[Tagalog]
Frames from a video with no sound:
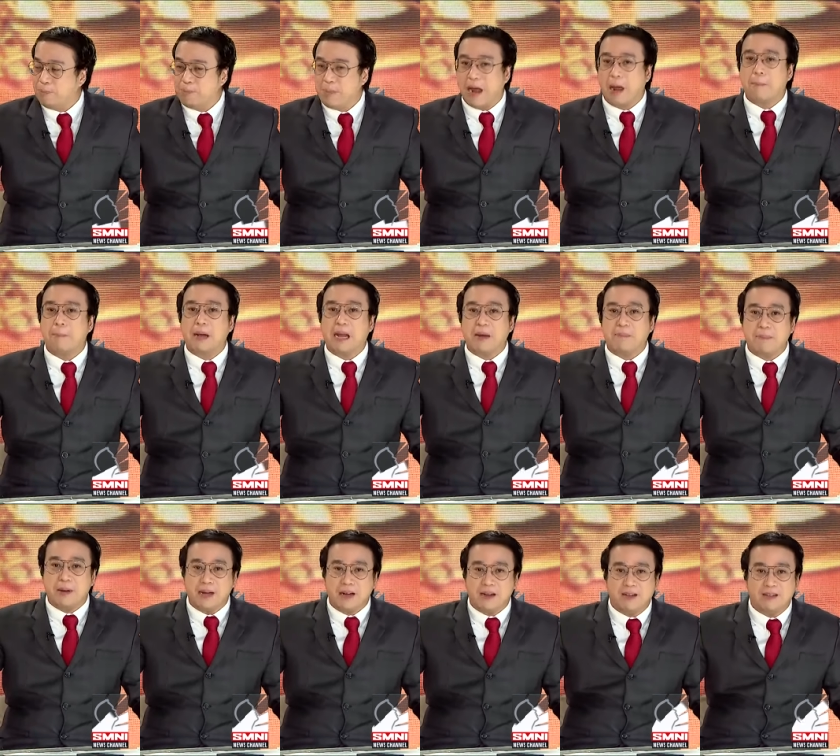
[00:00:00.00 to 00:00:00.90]
mga
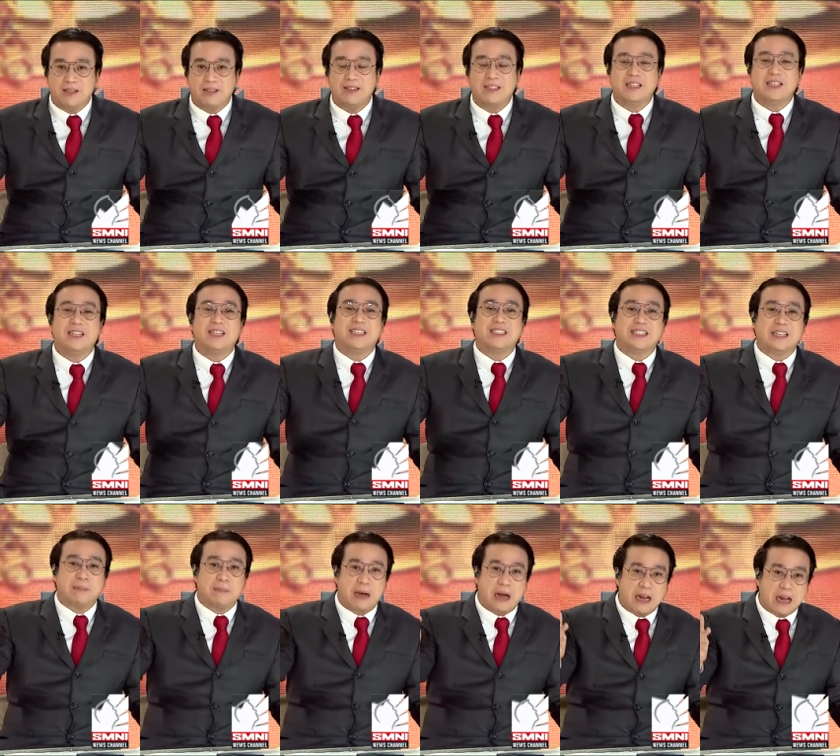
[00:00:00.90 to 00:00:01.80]
Pilipino,
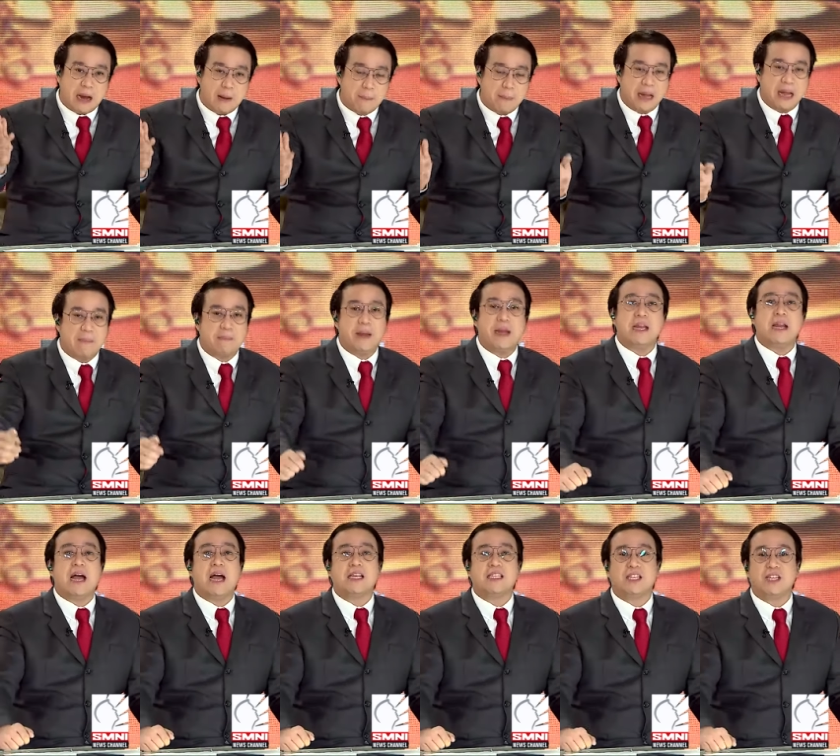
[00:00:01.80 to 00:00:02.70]
mga ang
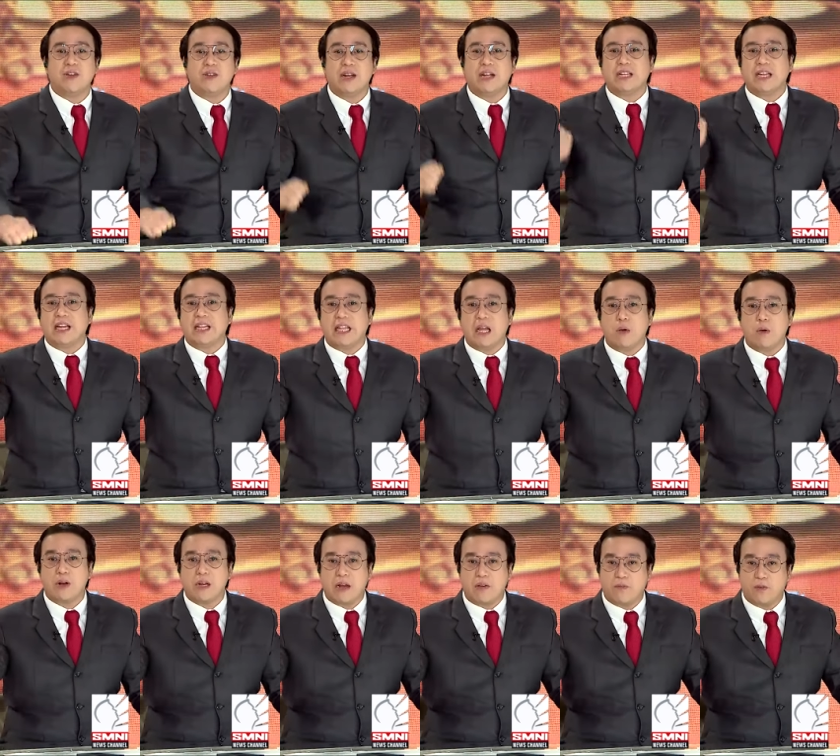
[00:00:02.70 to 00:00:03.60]
Pilipinas, yun ang
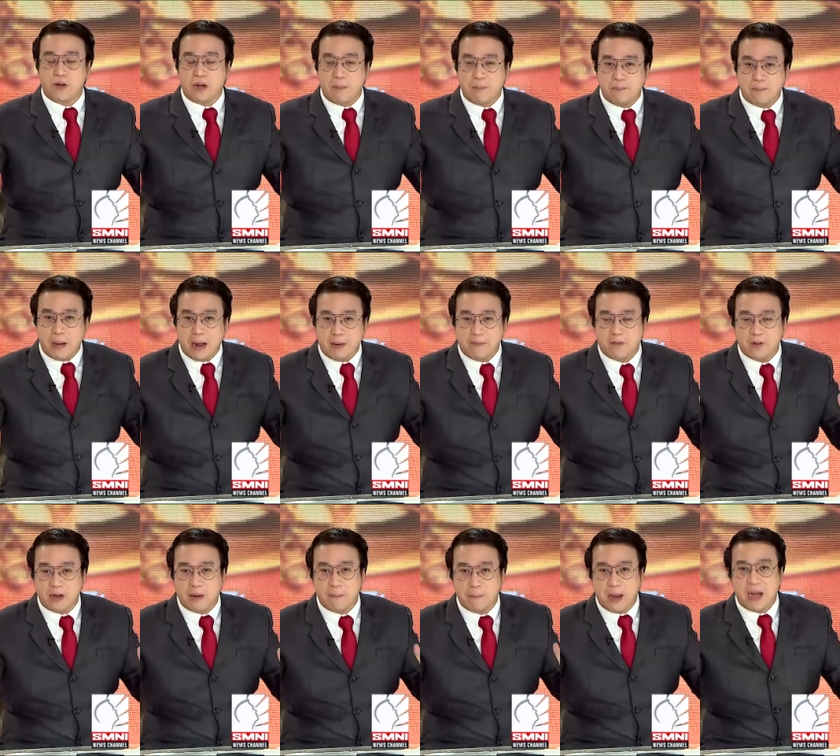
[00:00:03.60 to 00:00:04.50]
tinatawag na for the, for
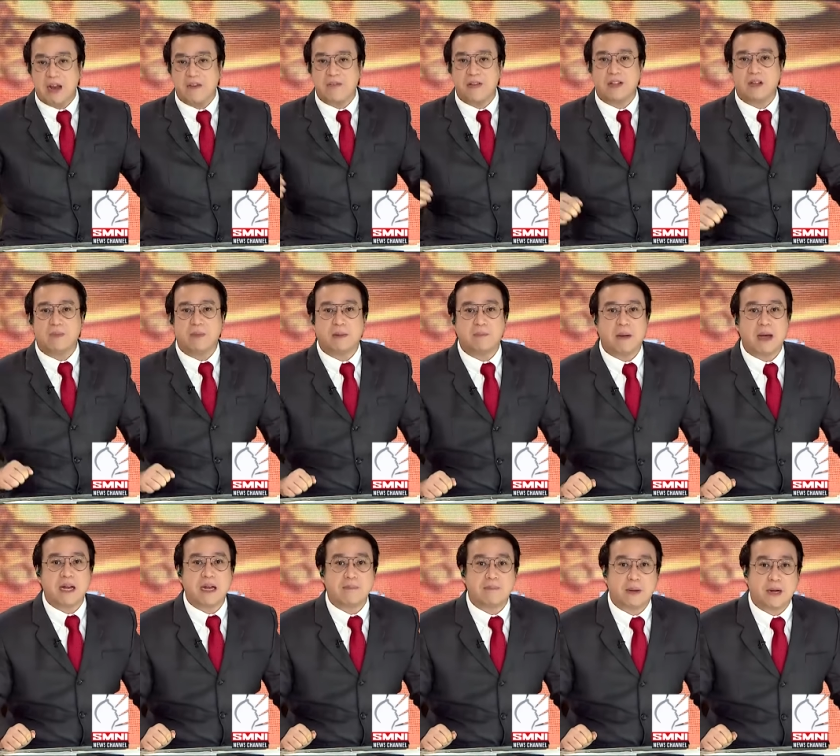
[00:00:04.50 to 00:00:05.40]
the benefit of the
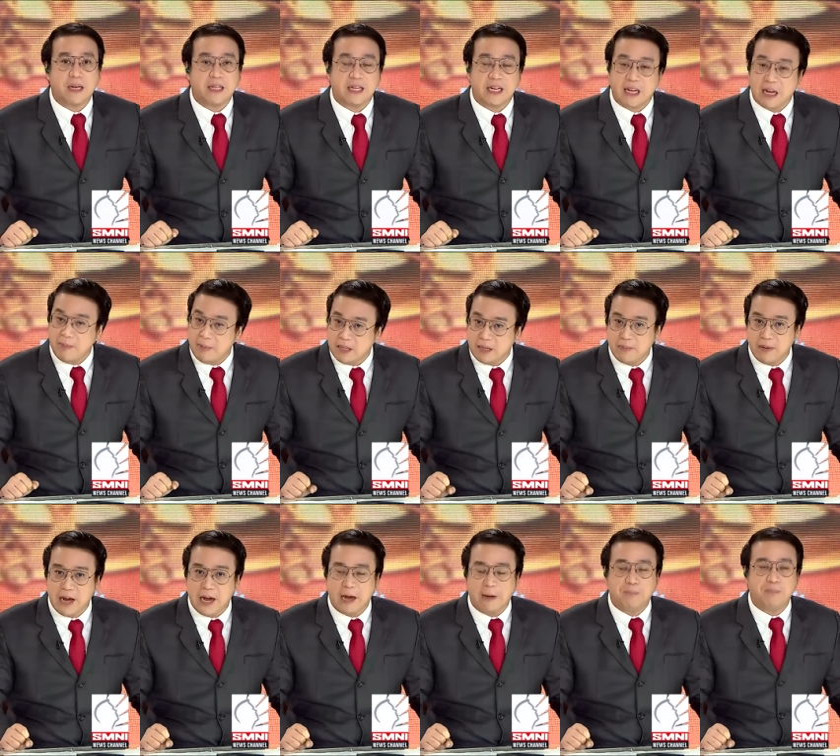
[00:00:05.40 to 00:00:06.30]
body politic. Ibig
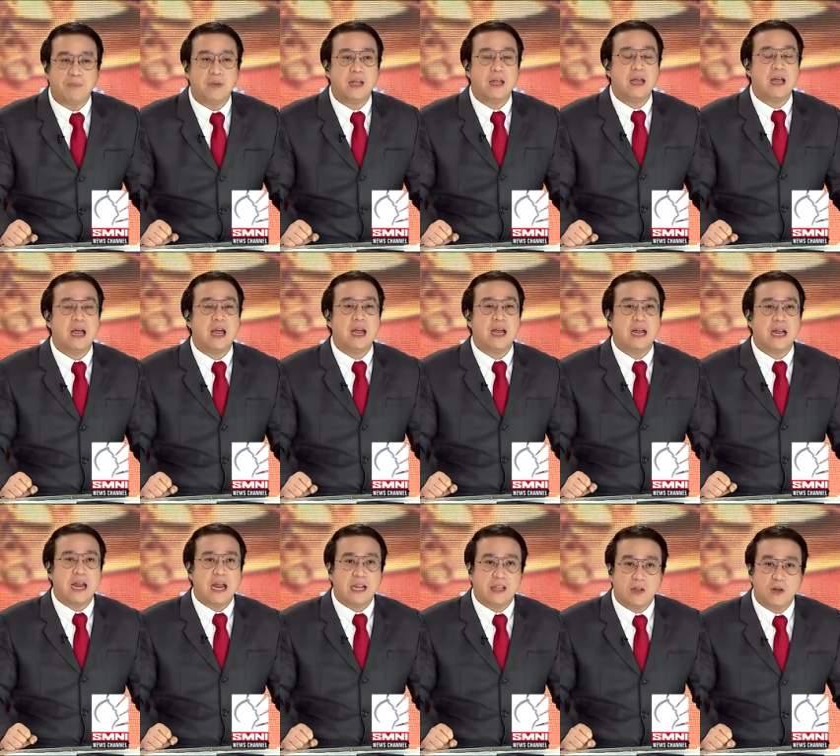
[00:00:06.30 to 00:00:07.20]
sabihin,
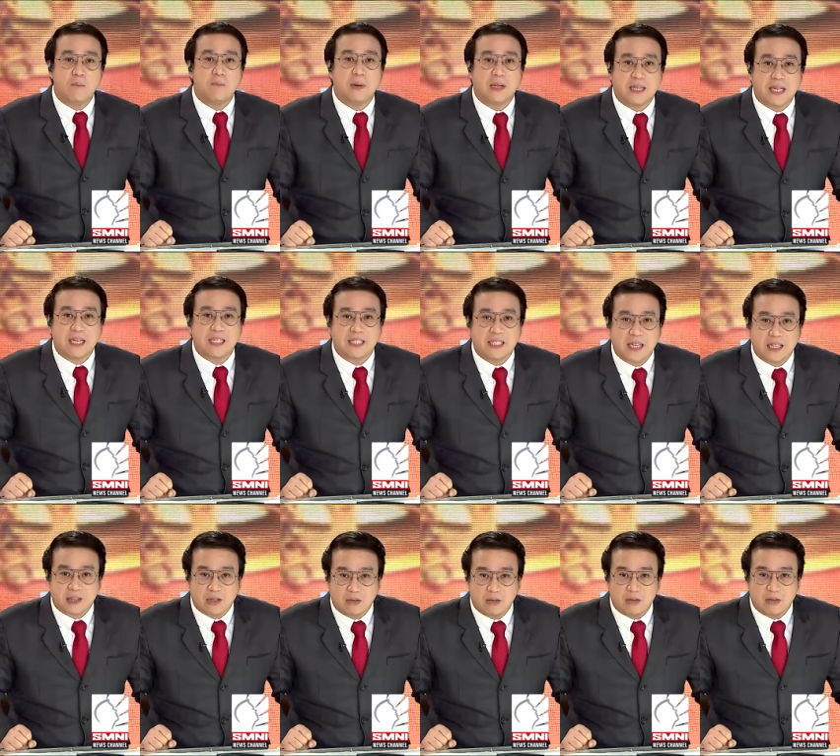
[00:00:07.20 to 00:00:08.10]
itong batas na
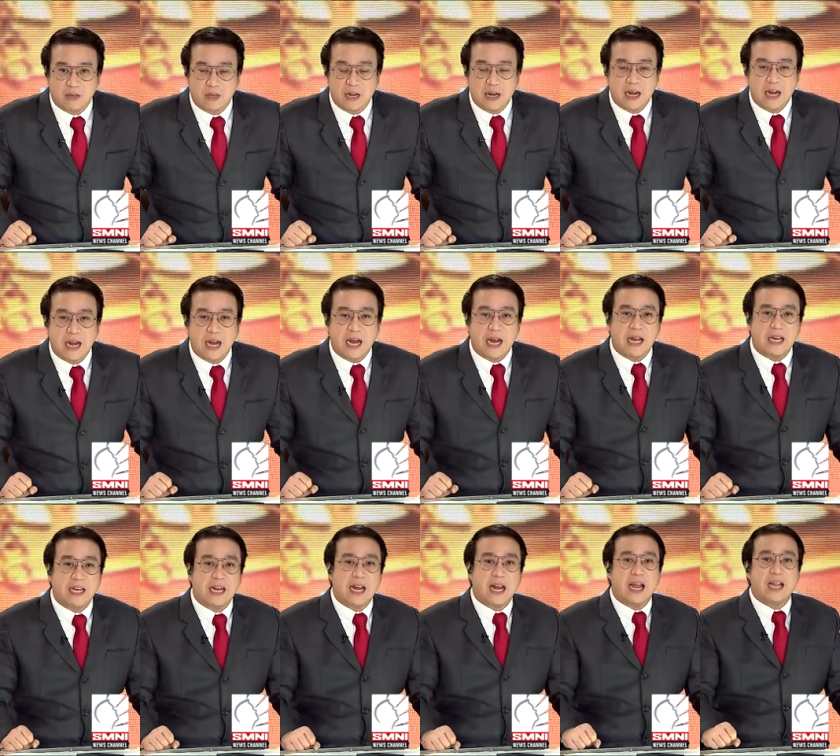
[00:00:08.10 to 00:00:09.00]
to,
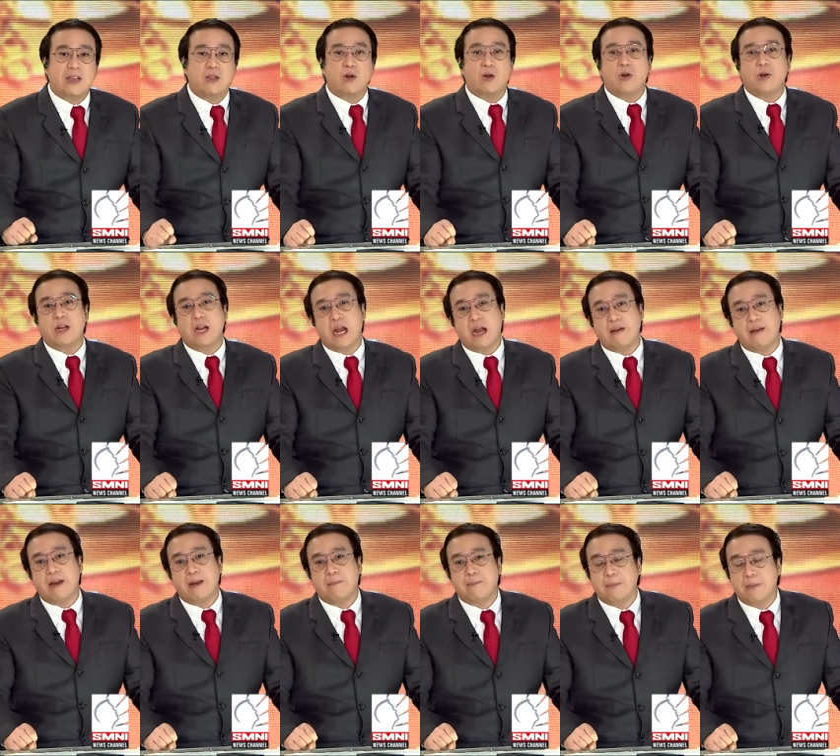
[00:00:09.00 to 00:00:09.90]
hindi lang ito
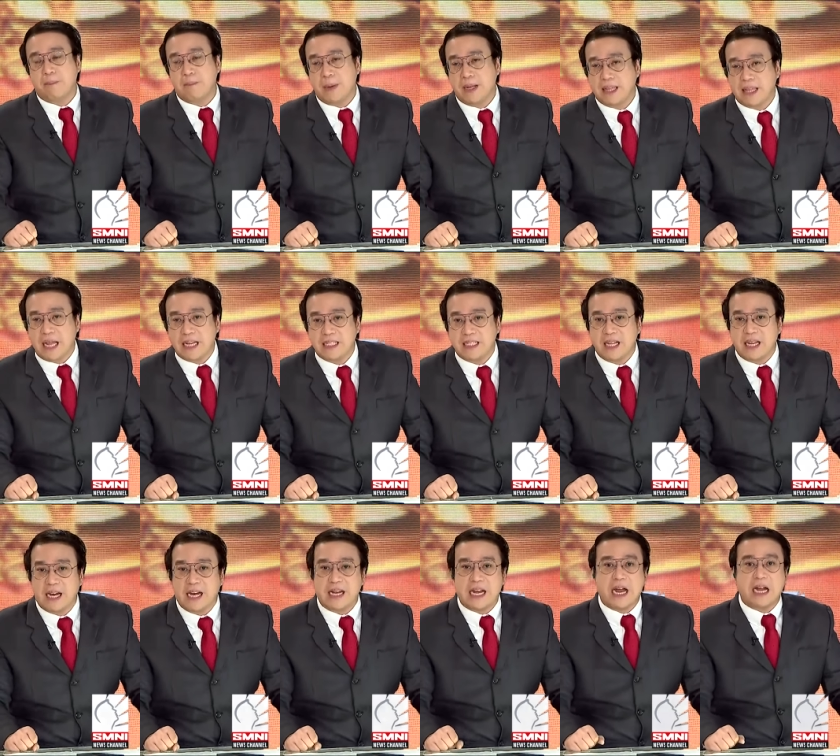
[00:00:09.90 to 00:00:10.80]
ordinaryong batas na
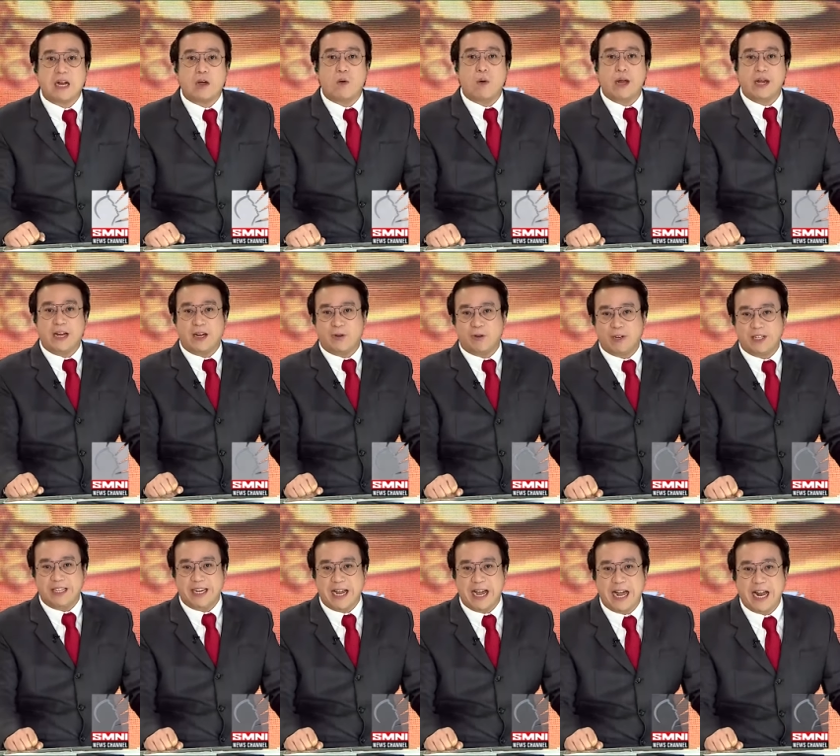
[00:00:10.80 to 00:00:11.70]
ginagawa ni
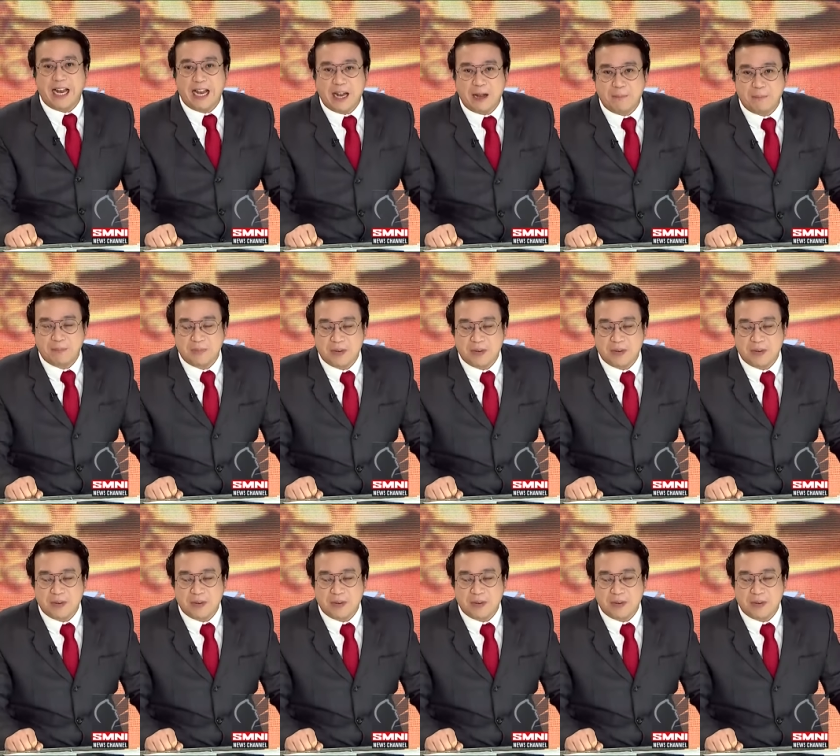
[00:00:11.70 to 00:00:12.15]
konsihal,